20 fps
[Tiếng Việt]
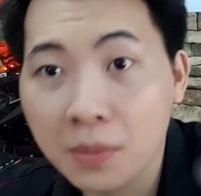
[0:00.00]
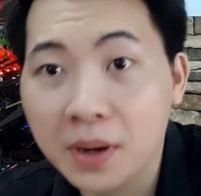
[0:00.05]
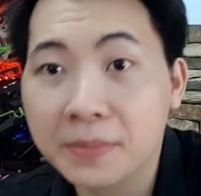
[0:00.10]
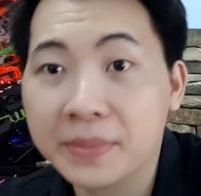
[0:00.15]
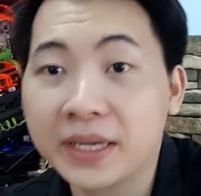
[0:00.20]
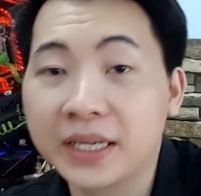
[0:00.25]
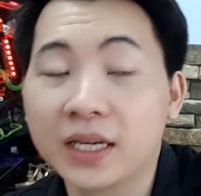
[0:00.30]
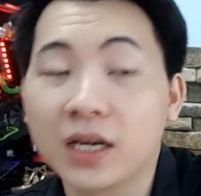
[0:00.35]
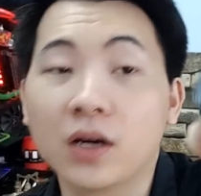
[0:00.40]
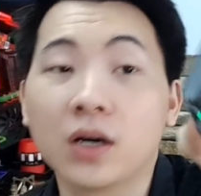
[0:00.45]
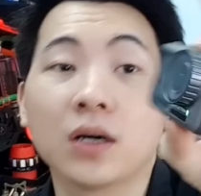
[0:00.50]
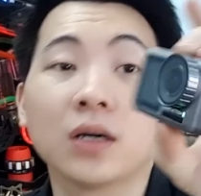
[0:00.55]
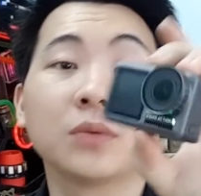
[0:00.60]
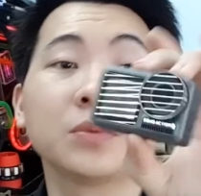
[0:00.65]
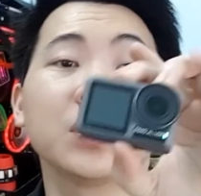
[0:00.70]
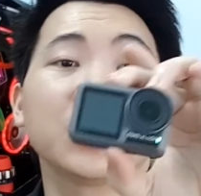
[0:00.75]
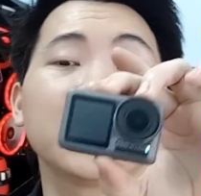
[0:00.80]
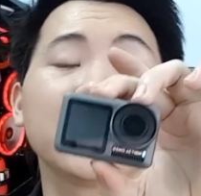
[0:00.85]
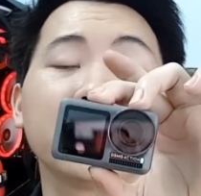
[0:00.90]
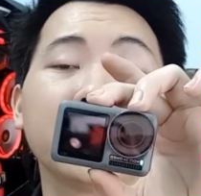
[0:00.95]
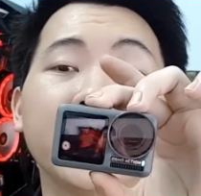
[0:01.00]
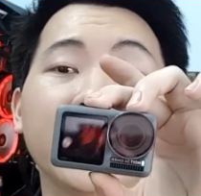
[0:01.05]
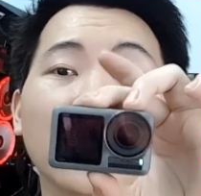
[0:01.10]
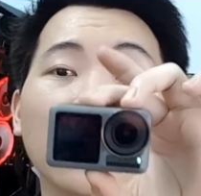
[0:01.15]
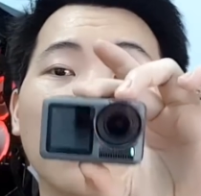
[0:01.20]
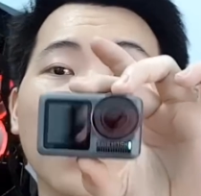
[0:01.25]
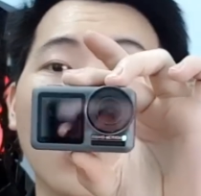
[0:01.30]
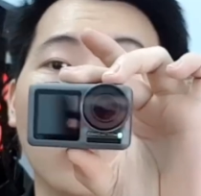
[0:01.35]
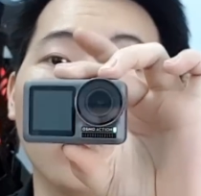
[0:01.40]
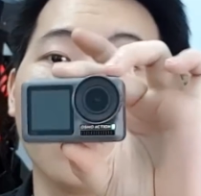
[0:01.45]
mà mình uh, trước thì mình có
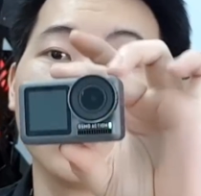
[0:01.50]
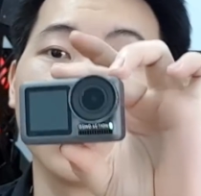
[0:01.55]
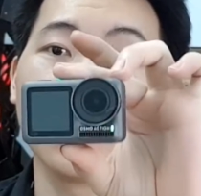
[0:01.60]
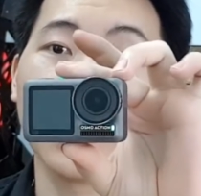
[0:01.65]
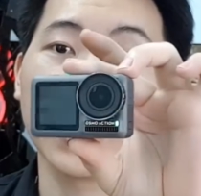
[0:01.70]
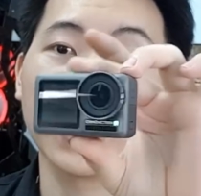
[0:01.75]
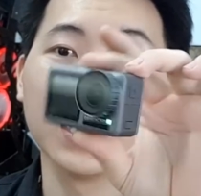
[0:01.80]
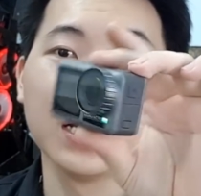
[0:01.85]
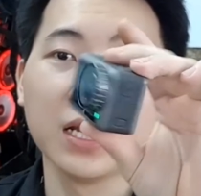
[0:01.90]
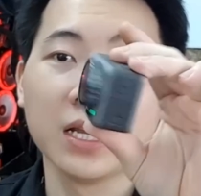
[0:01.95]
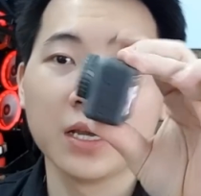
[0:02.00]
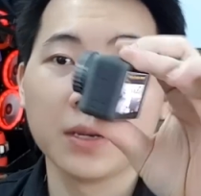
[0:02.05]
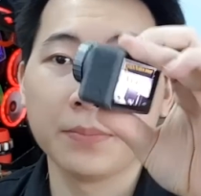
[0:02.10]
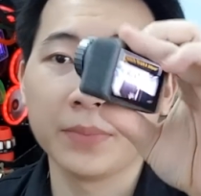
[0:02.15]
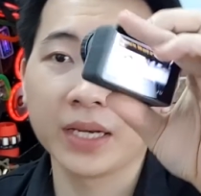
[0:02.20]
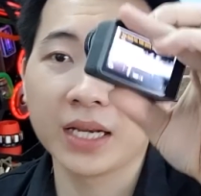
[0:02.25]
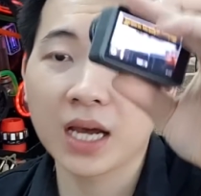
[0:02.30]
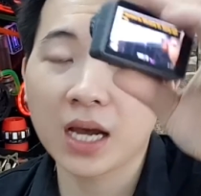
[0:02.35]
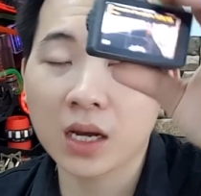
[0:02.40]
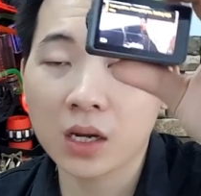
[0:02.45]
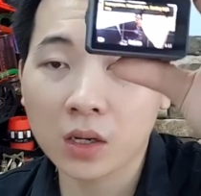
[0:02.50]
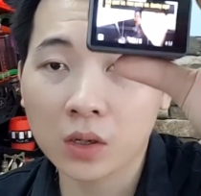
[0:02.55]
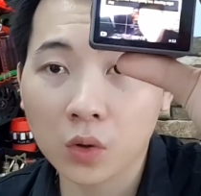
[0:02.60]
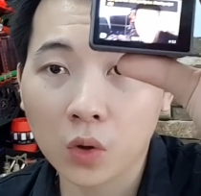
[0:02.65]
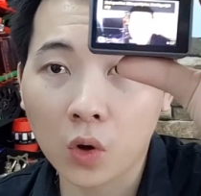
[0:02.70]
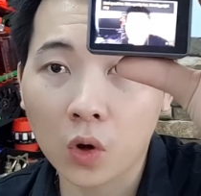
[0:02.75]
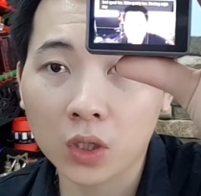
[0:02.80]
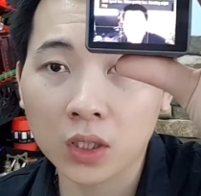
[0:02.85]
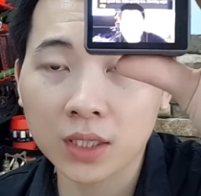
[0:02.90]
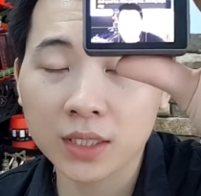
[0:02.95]
mở hộp đấy các bạn. Mình đã
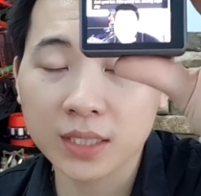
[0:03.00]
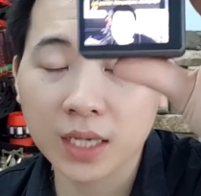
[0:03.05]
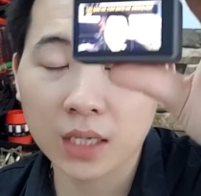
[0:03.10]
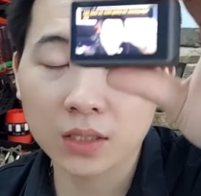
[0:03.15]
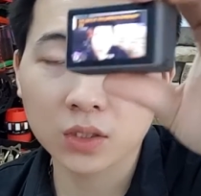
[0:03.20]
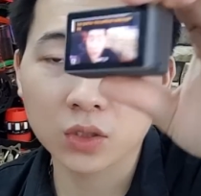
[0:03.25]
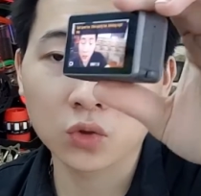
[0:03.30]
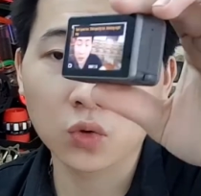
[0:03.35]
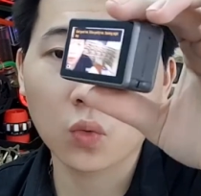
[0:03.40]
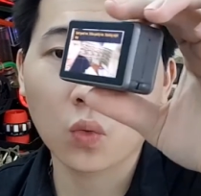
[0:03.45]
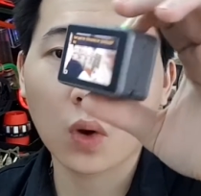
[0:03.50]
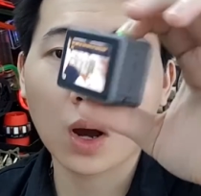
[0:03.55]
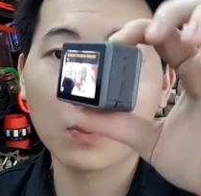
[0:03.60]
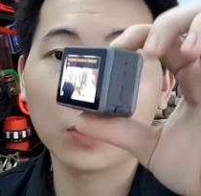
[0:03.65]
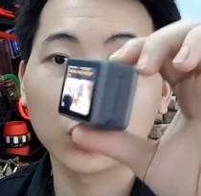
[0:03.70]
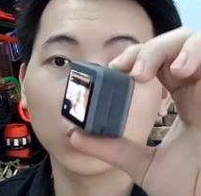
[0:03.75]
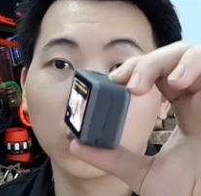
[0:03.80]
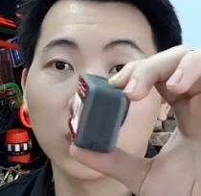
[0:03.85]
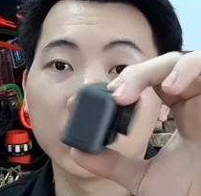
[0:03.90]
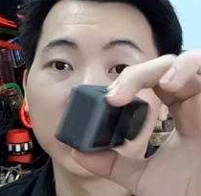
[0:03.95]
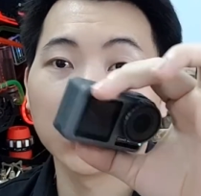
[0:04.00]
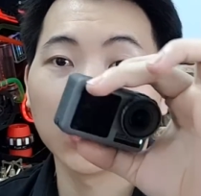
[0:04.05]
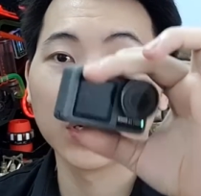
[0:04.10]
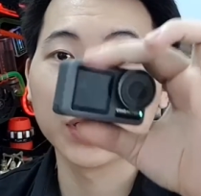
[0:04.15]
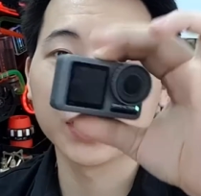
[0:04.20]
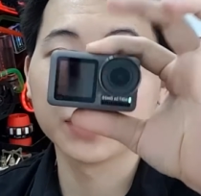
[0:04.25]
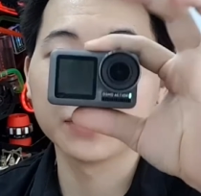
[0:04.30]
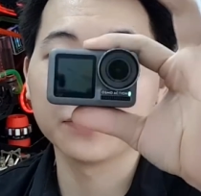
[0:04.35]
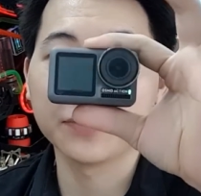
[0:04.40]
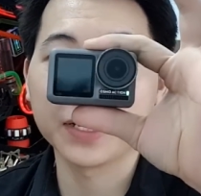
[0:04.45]
có thời gian sử dụng qua một tuần rồi
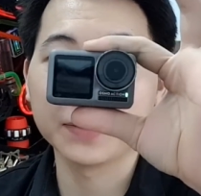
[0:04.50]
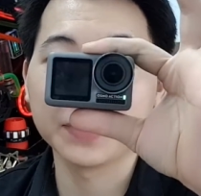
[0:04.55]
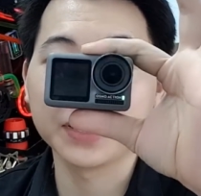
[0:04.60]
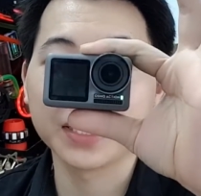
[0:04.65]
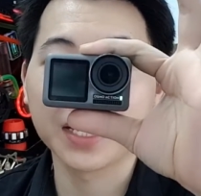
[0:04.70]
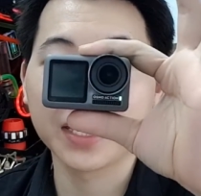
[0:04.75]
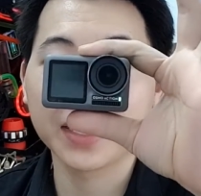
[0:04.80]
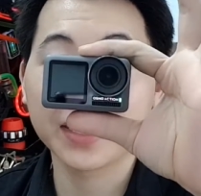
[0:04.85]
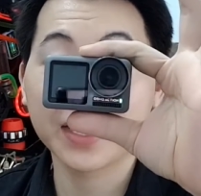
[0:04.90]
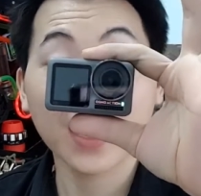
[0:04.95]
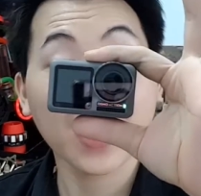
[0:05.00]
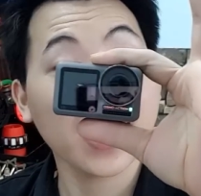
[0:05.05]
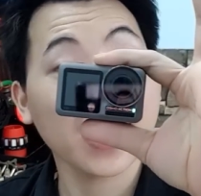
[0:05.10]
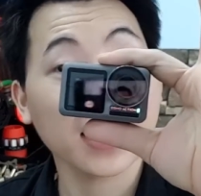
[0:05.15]
và mình thấy khá